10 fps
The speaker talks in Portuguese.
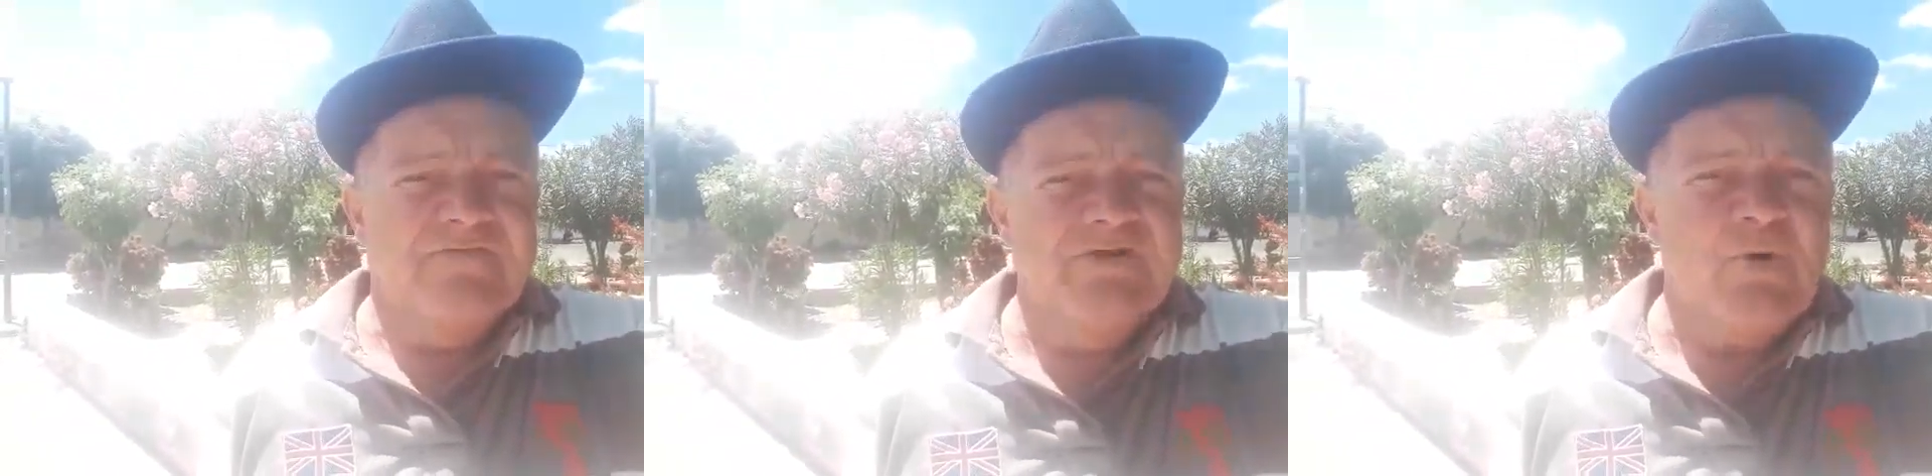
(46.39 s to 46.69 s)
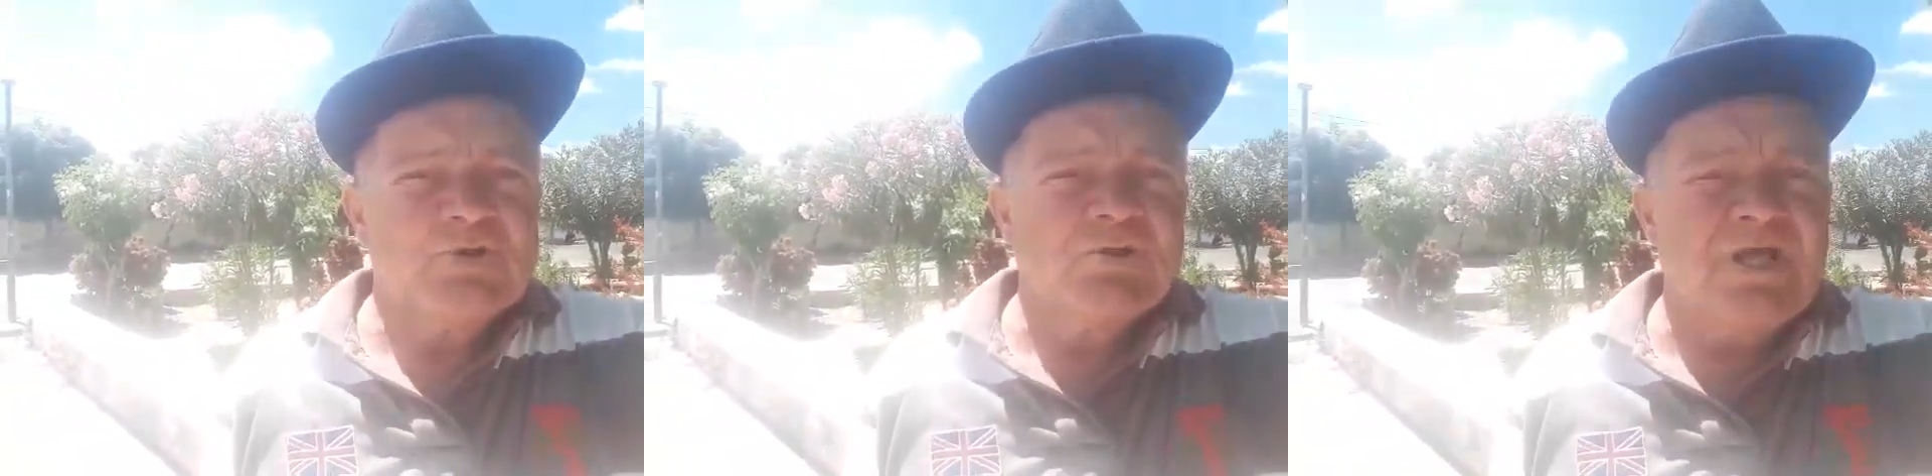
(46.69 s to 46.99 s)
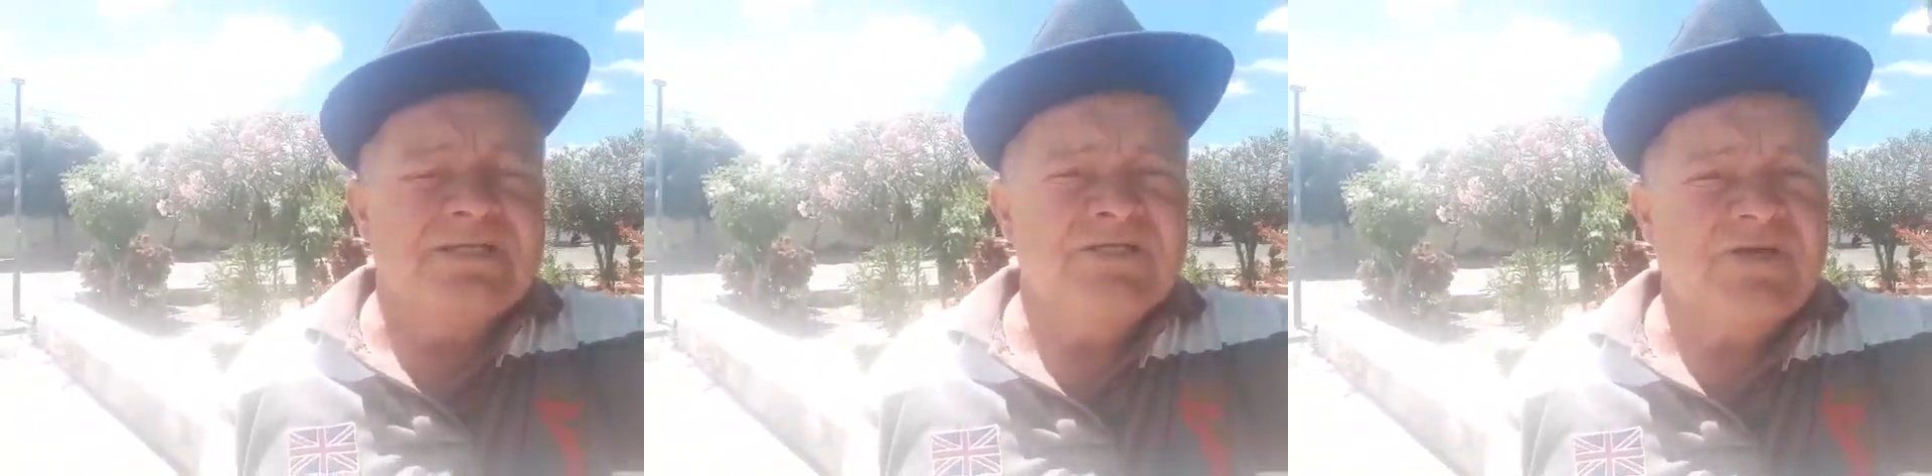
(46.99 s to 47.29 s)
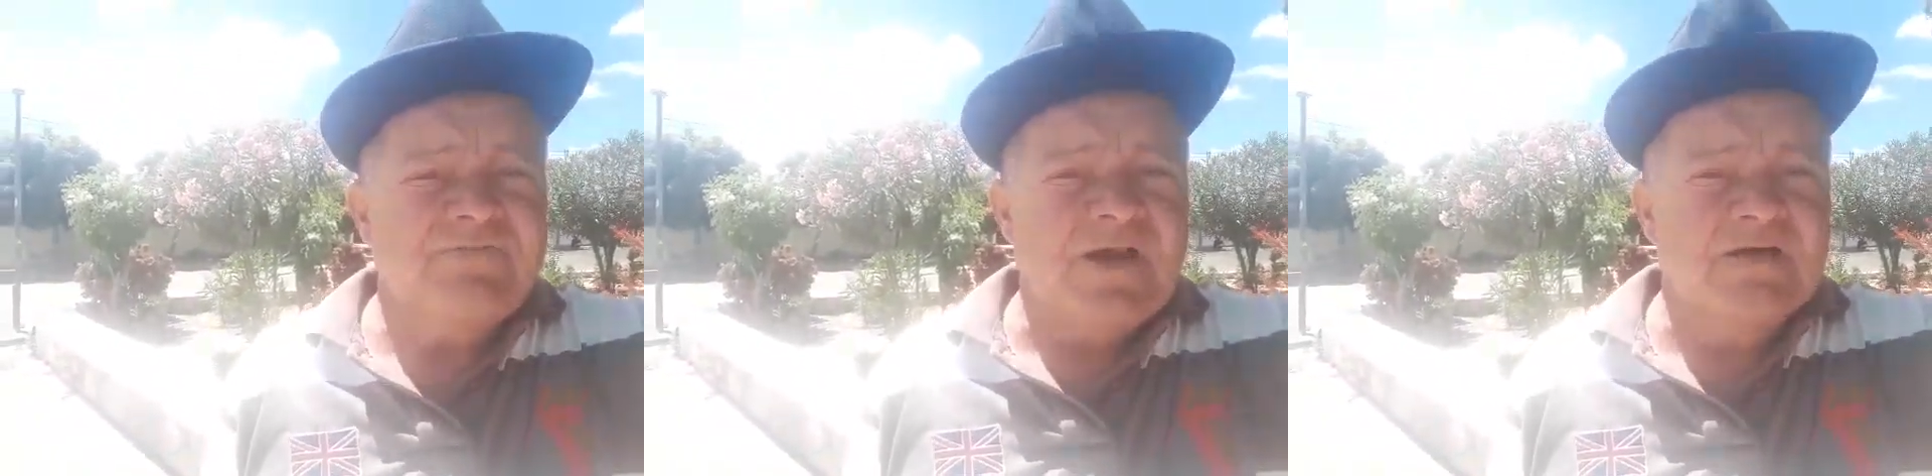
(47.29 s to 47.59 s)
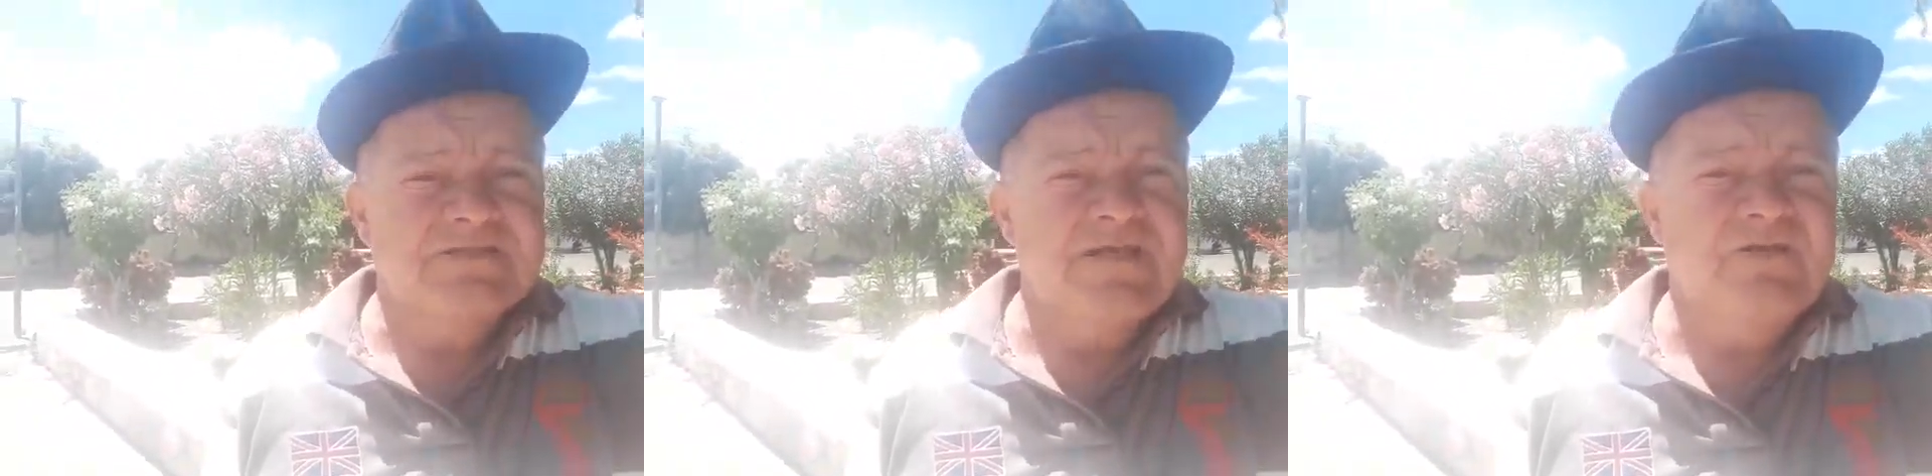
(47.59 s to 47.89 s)
Vi bolsonarista
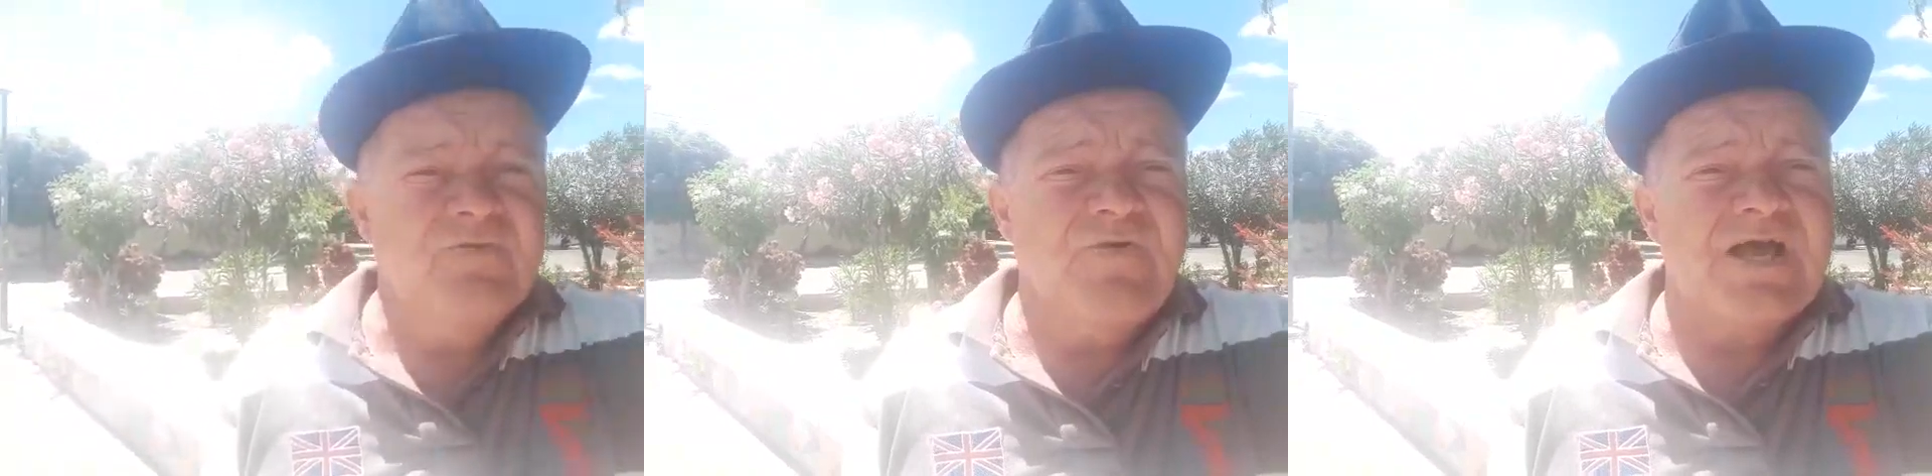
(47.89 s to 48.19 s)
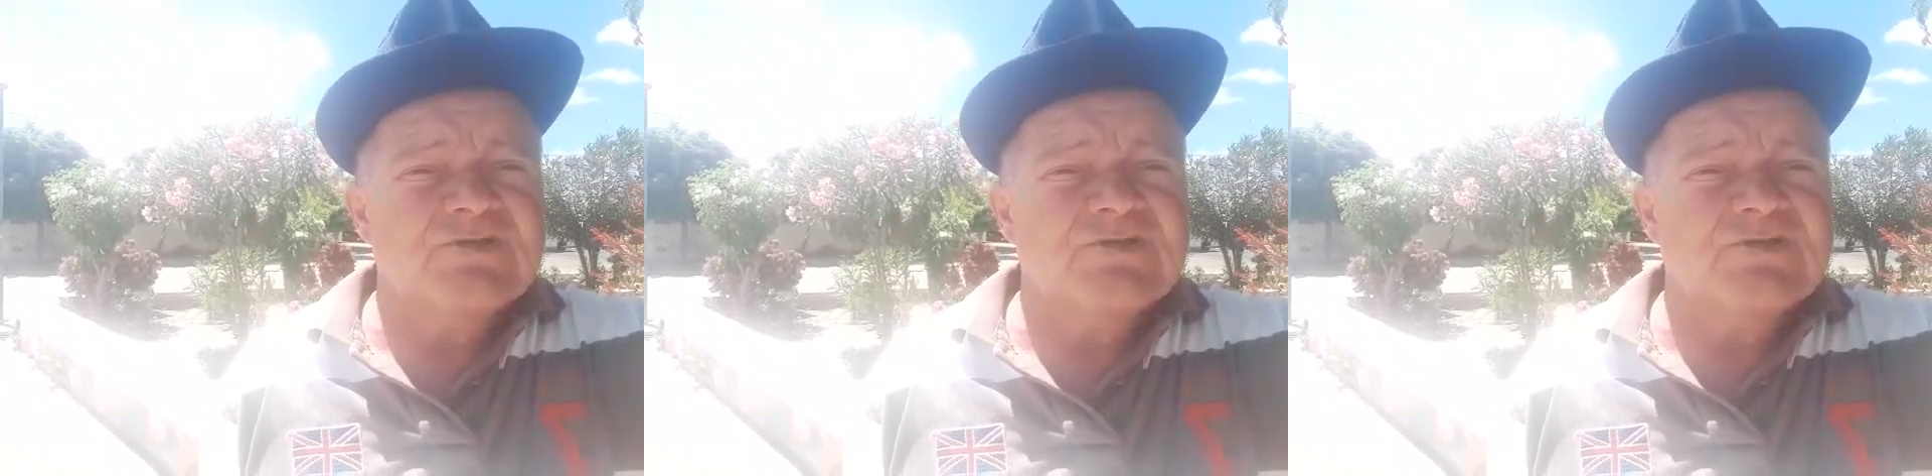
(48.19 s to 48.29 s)
falando, ele não vai